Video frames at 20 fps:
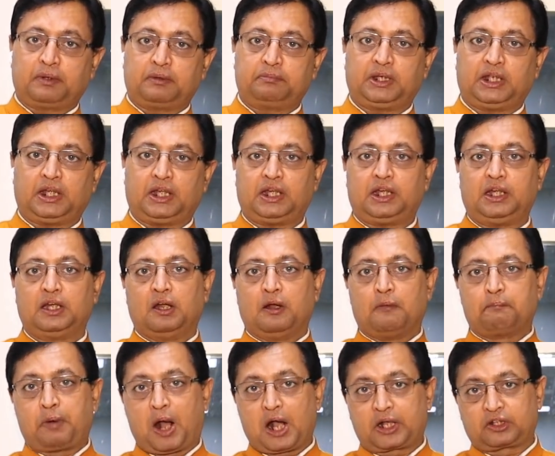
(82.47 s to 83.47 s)
में भी हैं
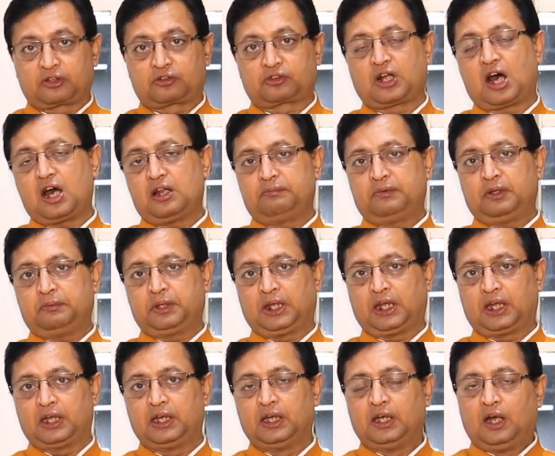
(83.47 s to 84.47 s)
पाकिस्तान में भी
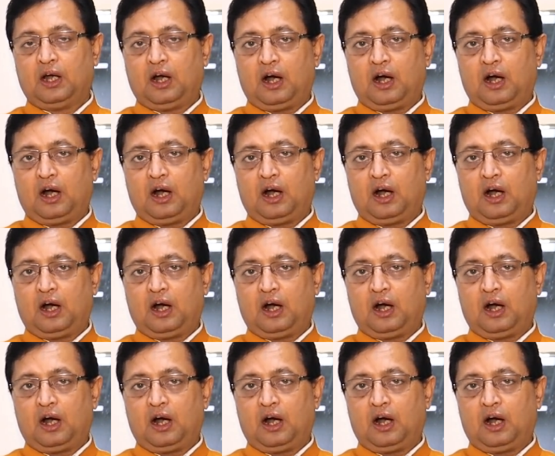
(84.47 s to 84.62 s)
हैं